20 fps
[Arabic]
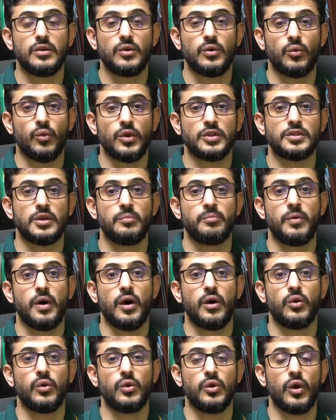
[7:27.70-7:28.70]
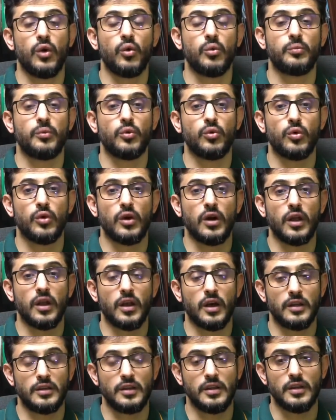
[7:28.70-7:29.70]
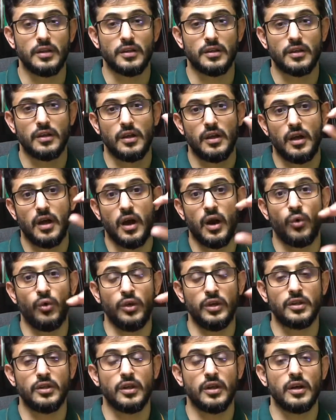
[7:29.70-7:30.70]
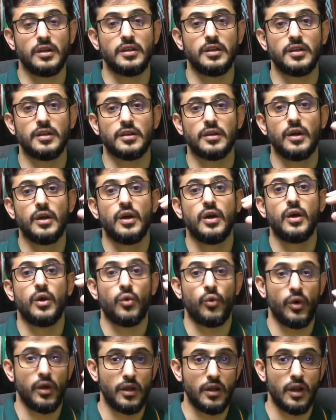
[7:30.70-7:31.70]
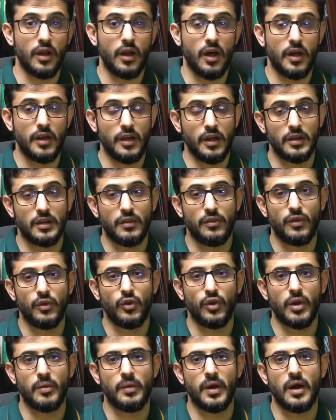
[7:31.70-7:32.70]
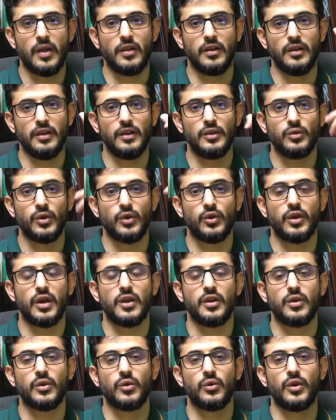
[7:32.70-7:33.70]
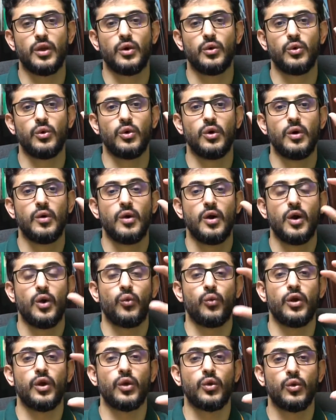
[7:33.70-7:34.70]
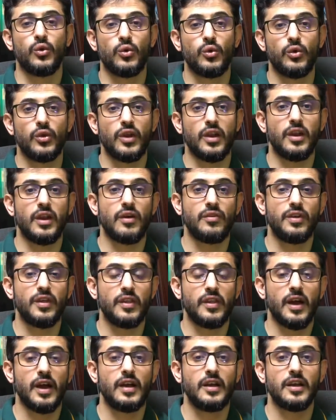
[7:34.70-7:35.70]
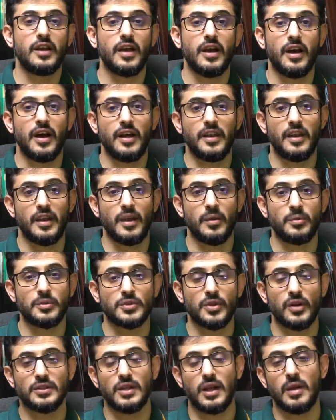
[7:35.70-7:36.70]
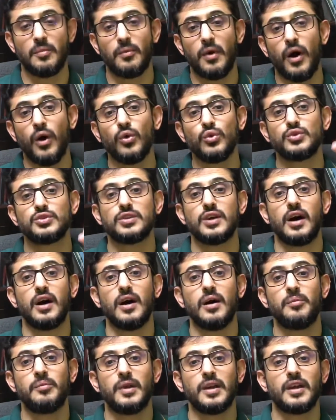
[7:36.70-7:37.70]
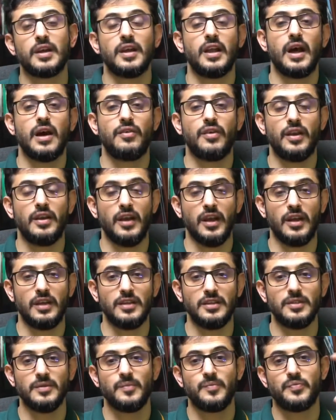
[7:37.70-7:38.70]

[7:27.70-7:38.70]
وسماه يوم الغدير أو عيد الغدير وإلى الآن يحتفلون بهذا العيد ويكررونه ويقولون أن في ذلك أن النبي صلى الله عليه وسلم أوصى بالخلافة لعلي